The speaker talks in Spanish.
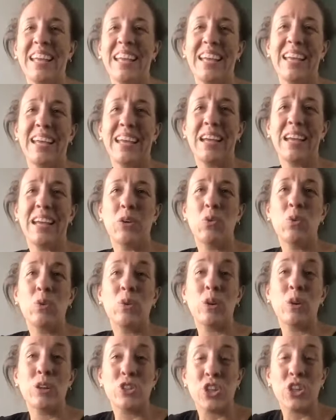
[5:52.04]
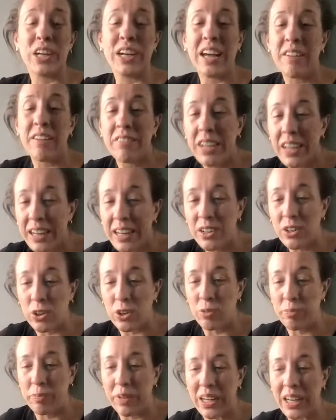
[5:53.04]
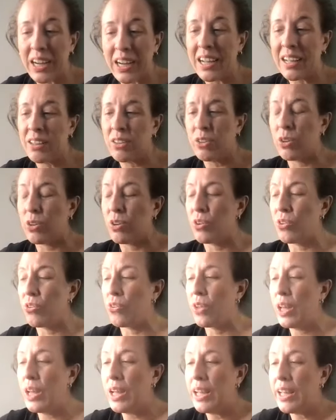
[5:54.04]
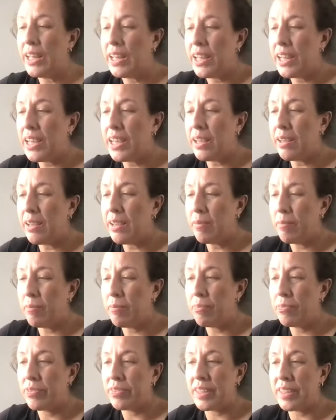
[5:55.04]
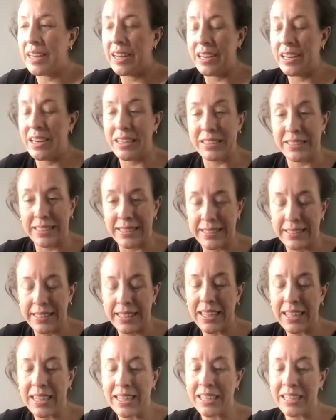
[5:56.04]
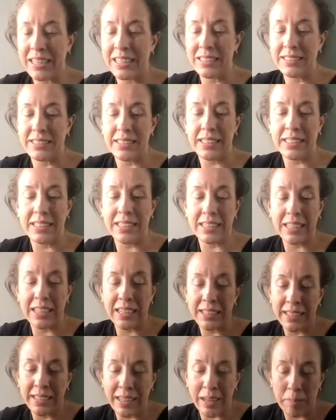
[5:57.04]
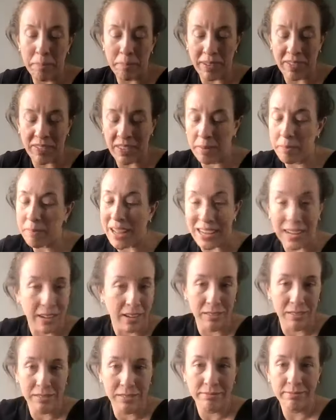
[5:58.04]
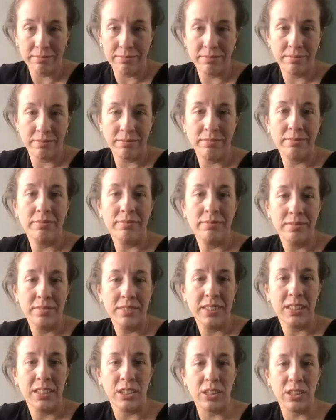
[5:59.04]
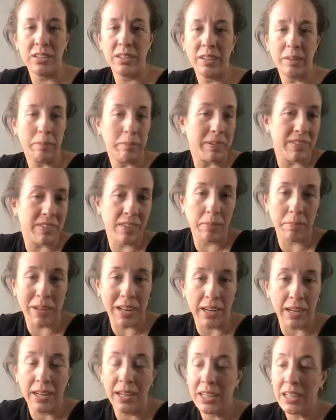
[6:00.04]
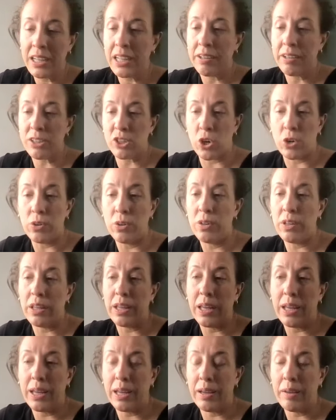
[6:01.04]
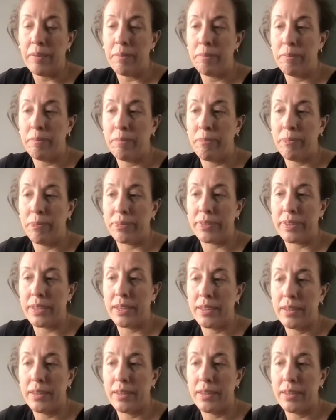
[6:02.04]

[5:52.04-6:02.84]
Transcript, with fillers: eh, un, no llegar bien con mis gastos, em, tener necesidades y, empecé mal. ¿no? Empecé mal. Yo em,